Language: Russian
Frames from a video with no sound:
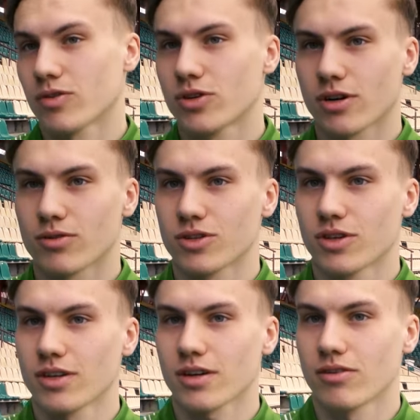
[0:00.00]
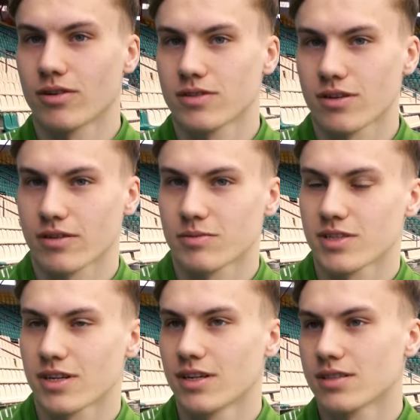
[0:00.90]
Очень хороший тренер, квалифицированный
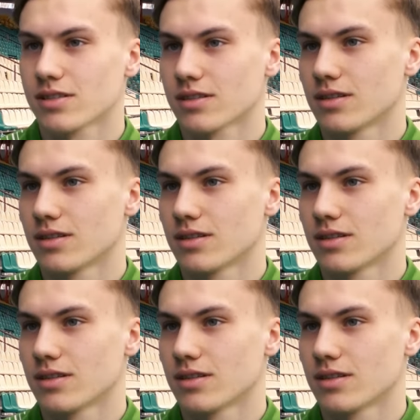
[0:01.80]
специалист.